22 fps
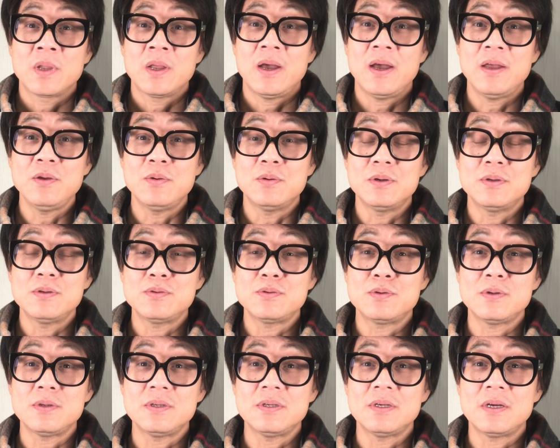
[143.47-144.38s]
还有人
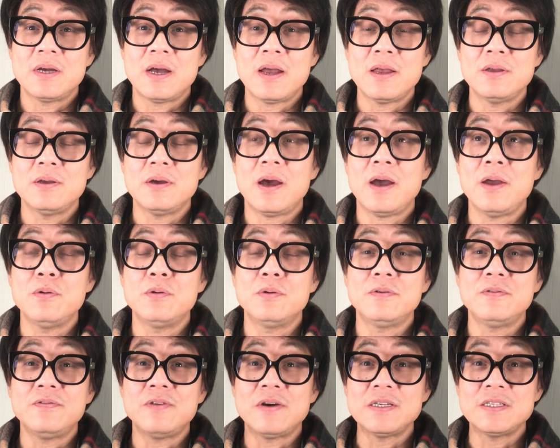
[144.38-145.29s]
说，看还有
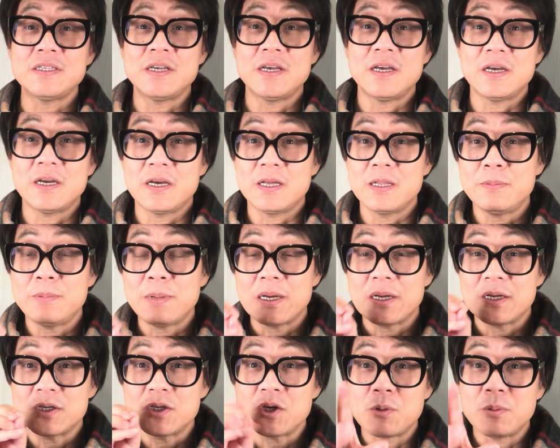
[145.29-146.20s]
人发现啊，给他
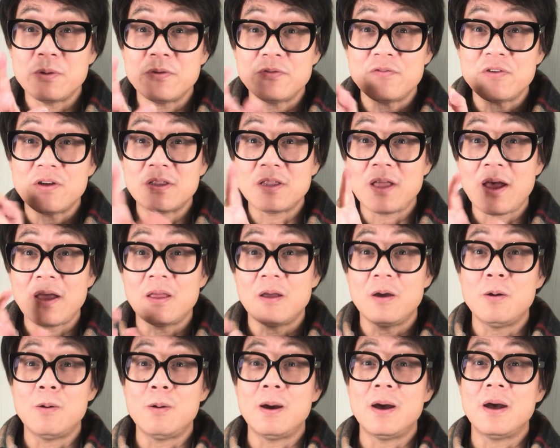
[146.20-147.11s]
把个照片放大以
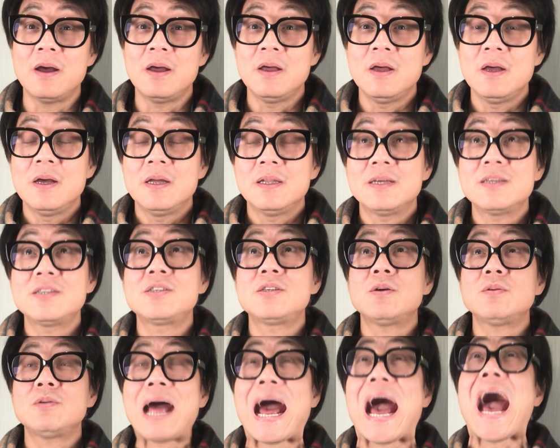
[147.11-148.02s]
后啊，他
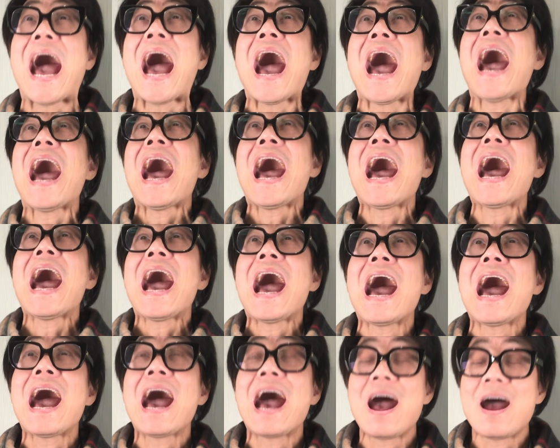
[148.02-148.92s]
笑得哈哈
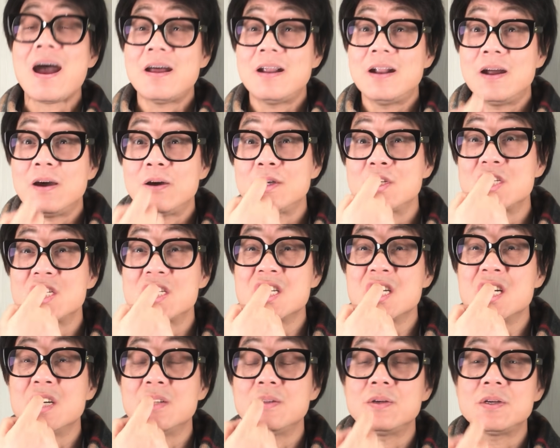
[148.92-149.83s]
哈哈，然后
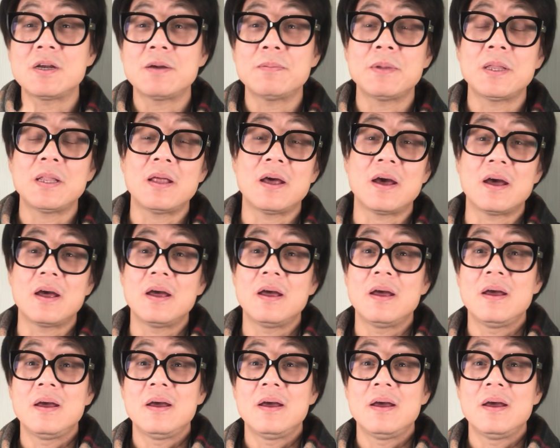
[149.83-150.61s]
舌头上面呢，